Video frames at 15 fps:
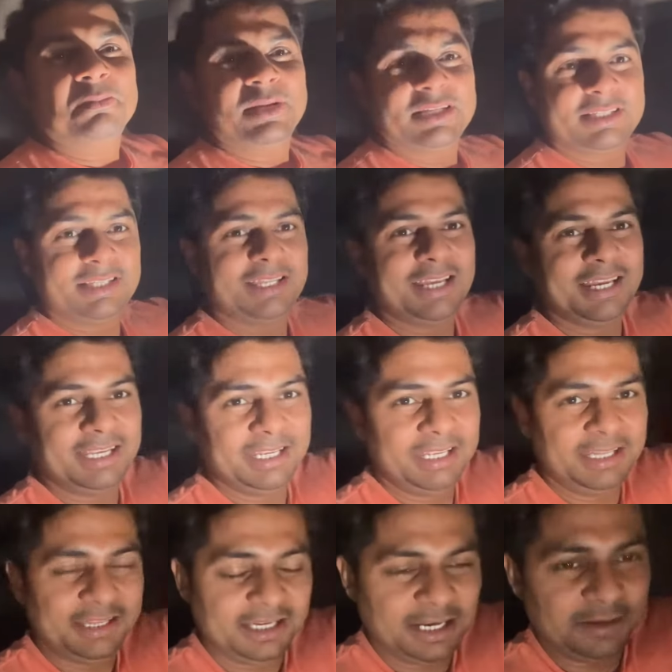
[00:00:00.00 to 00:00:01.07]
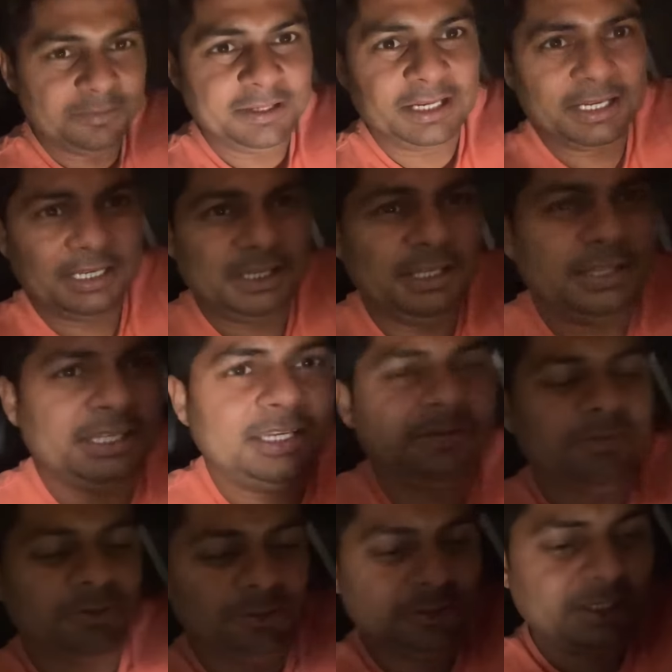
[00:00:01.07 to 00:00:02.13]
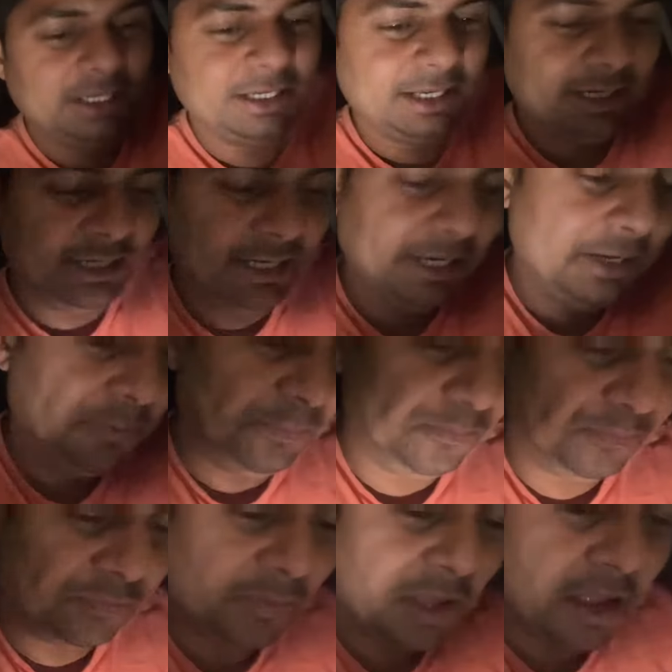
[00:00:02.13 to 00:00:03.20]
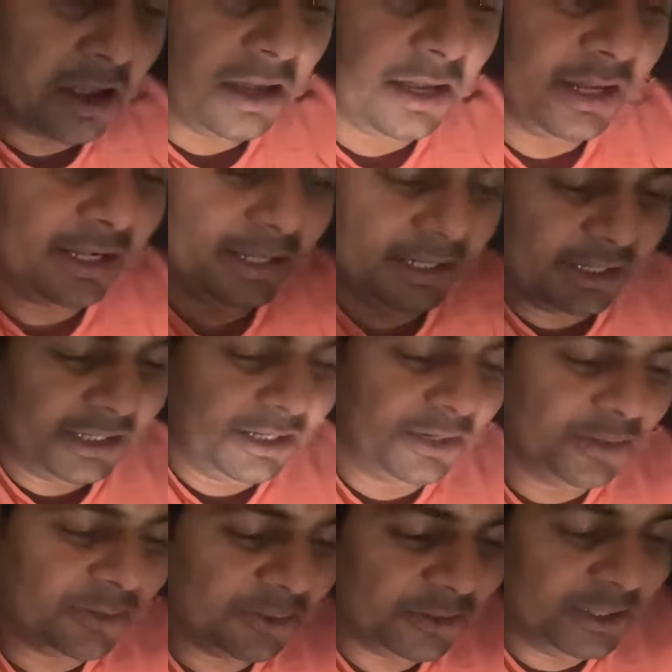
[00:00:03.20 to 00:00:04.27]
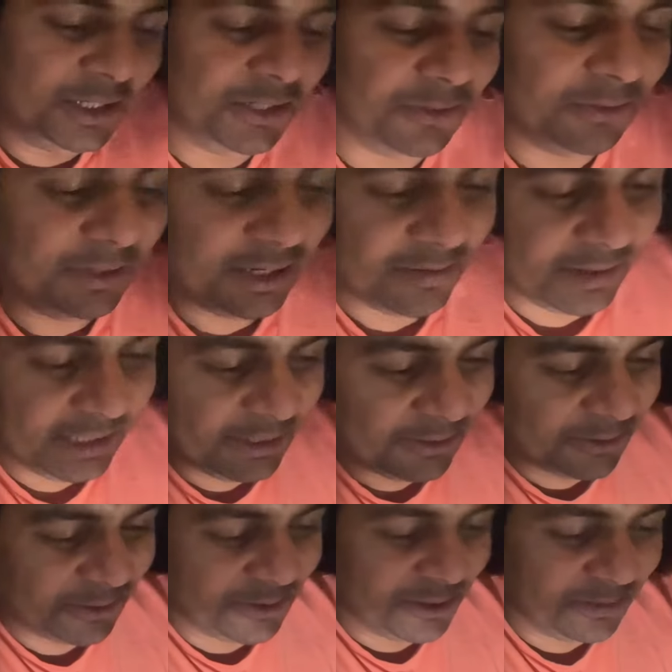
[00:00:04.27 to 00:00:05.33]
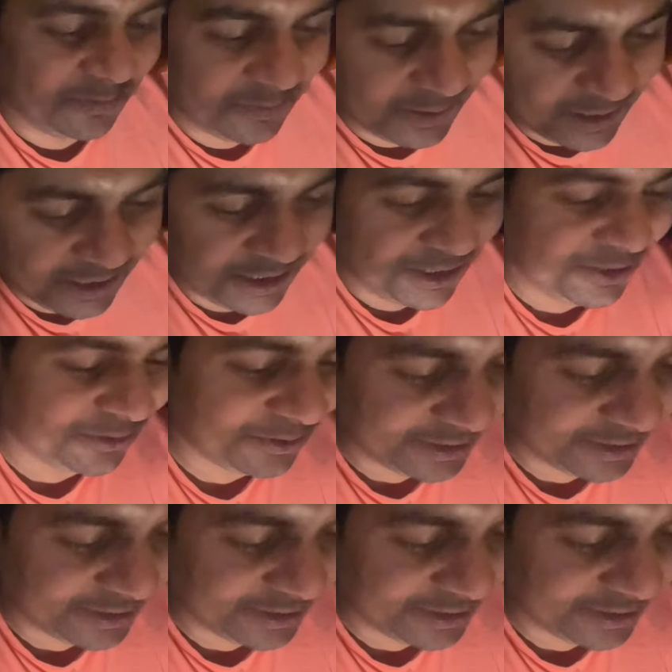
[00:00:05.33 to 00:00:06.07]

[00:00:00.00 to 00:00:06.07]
मस्त कितना भी अगर कितनी भी रोशनी करनी है कोई इशू नहीं है भाई कोई भी इशू